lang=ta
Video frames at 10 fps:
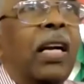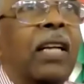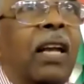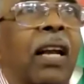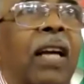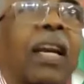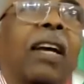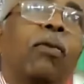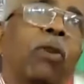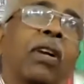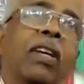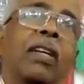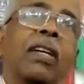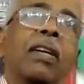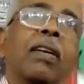என்றால் அங்கேயும் உண்டு
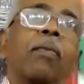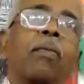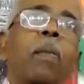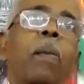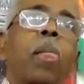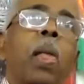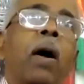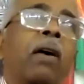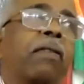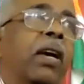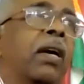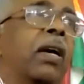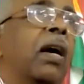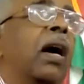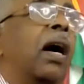ஆகவே
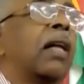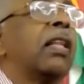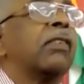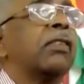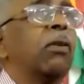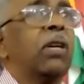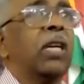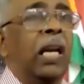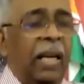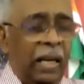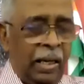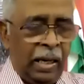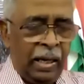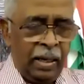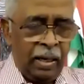அந்த
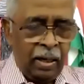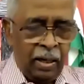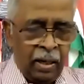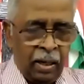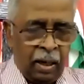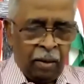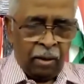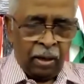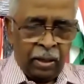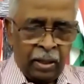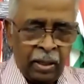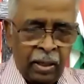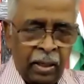சூழ்நிலைகளிலே அவர்களுக்கு